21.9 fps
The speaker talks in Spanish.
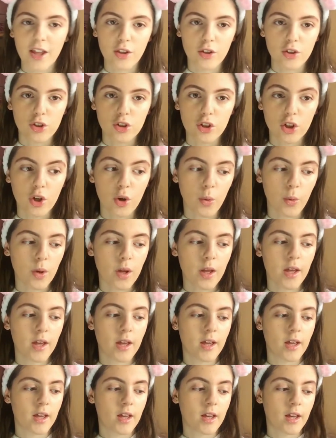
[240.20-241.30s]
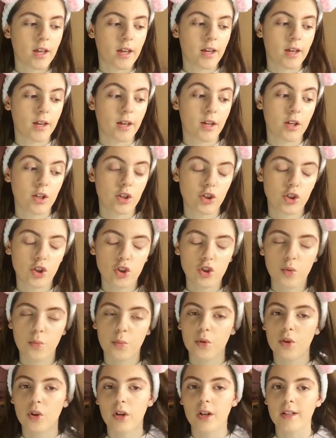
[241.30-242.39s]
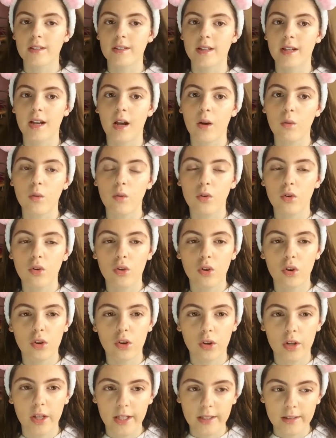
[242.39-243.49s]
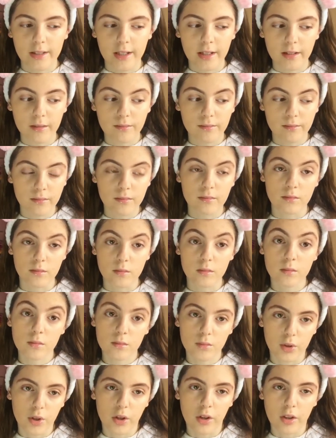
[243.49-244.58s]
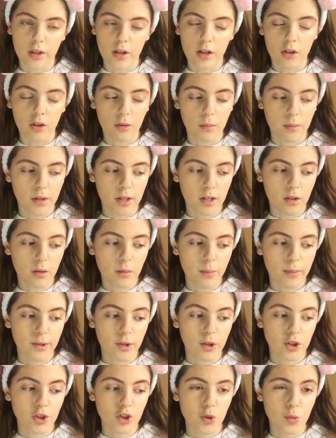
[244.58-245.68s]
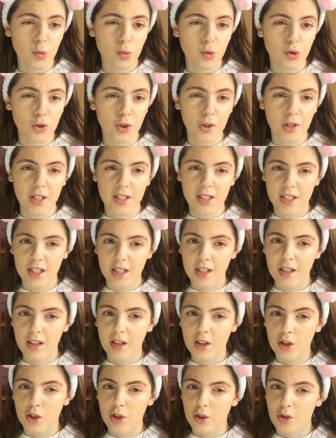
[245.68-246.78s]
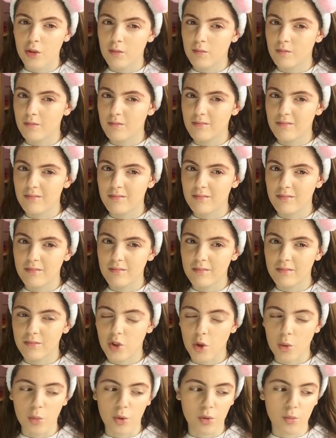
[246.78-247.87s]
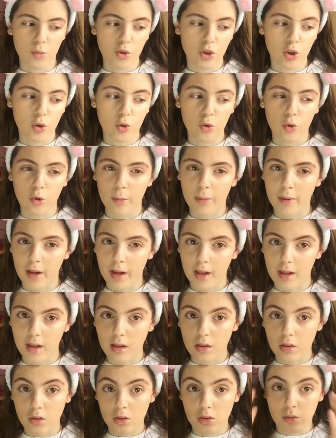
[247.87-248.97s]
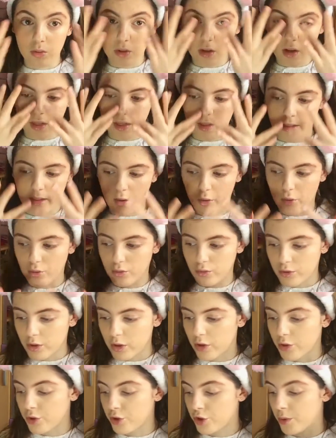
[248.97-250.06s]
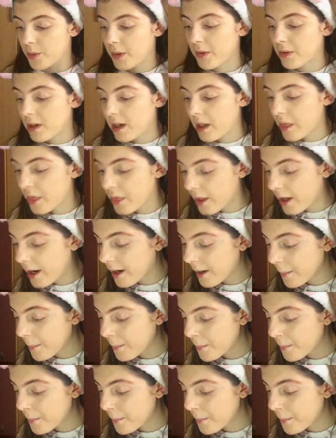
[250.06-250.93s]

I don't know. Yo supongo que será un colorete. No el nombre, ¿no? Pero es como un tono así, como muy oscuro para ella, entonces lo utiliza de contorno. Entonces yo voy a utilizar